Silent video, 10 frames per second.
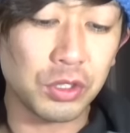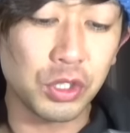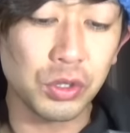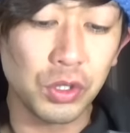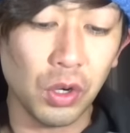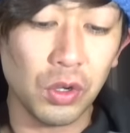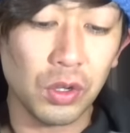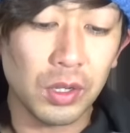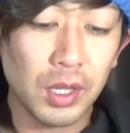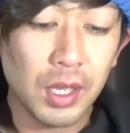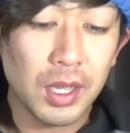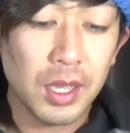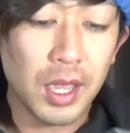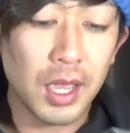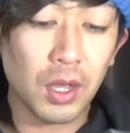
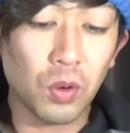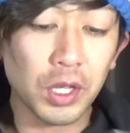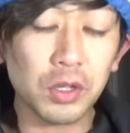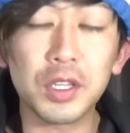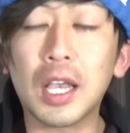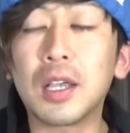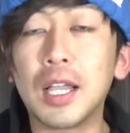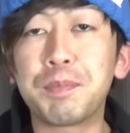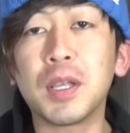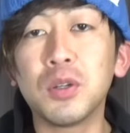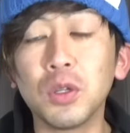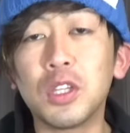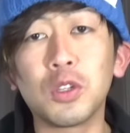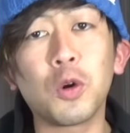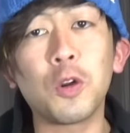HP914、攻撃力805っ
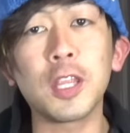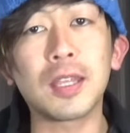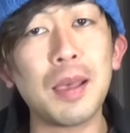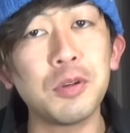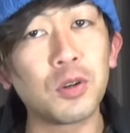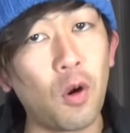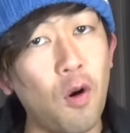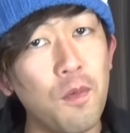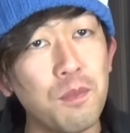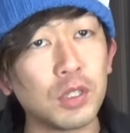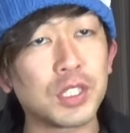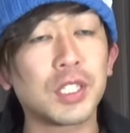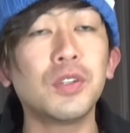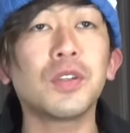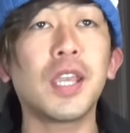ていうところで、多分
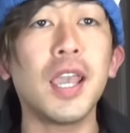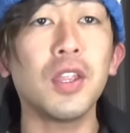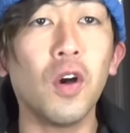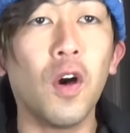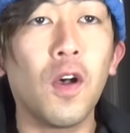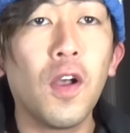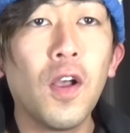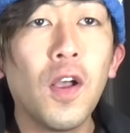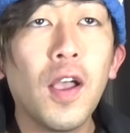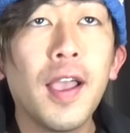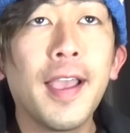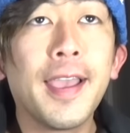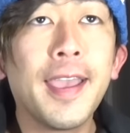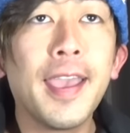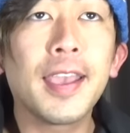コンボスキル系の、
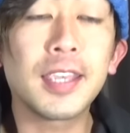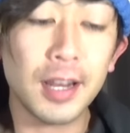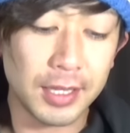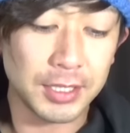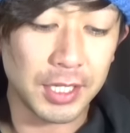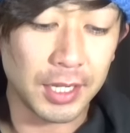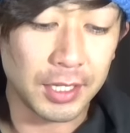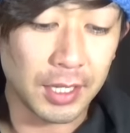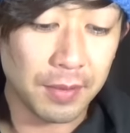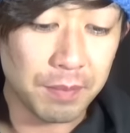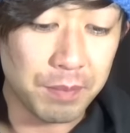キャラなんじゃないかな。